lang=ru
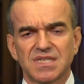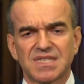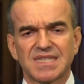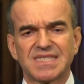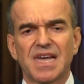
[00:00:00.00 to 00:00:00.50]

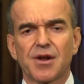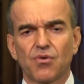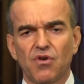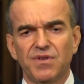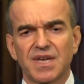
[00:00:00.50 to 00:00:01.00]
за
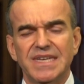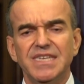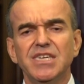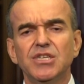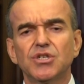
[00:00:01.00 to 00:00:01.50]
здоровье
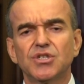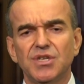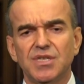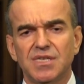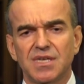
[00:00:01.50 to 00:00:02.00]
и
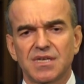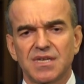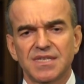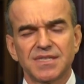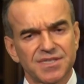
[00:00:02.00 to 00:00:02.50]
жизни
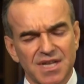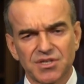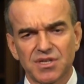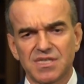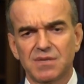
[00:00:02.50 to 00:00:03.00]

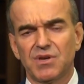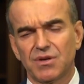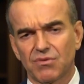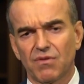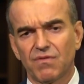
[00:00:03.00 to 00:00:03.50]
наших
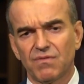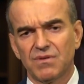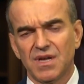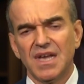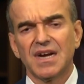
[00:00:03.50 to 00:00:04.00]
земляков –
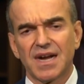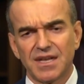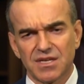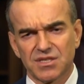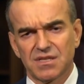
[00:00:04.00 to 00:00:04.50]

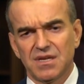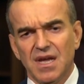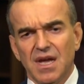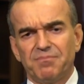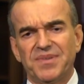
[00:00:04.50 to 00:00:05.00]
Конечно,
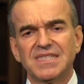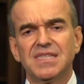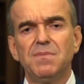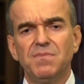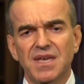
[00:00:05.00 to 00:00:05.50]

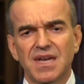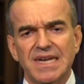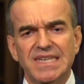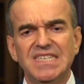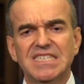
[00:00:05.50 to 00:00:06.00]

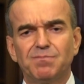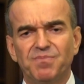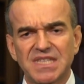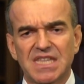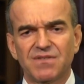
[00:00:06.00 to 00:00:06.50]
пандемия
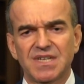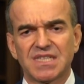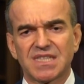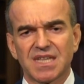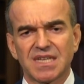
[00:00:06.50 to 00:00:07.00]

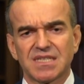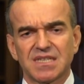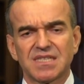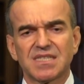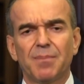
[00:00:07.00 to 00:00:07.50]
испытывает
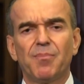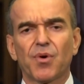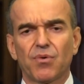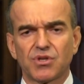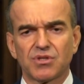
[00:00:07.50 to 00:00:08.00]
нас на
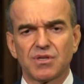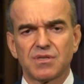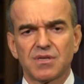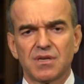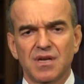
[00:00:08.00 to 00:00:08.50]

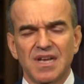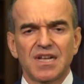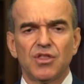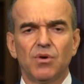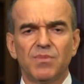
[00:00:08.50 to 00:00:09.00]
прочность,
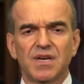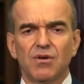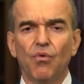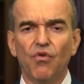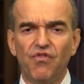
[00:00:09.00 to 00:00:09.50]
но
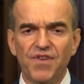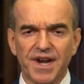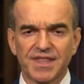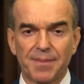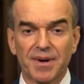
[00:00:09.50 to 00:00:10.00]
мы
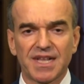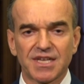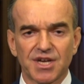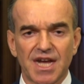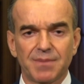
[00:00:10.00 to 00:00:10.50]
уверенно
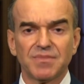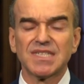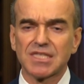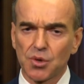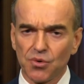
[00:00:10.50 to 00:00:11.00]
продолжаем
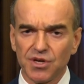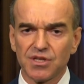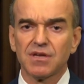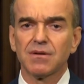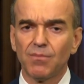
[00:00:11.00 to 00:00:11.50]

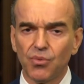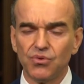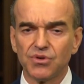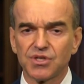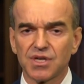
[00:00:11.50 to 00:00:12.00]
строить
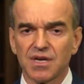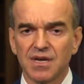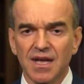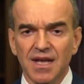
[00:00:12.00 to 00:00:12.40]
будущее.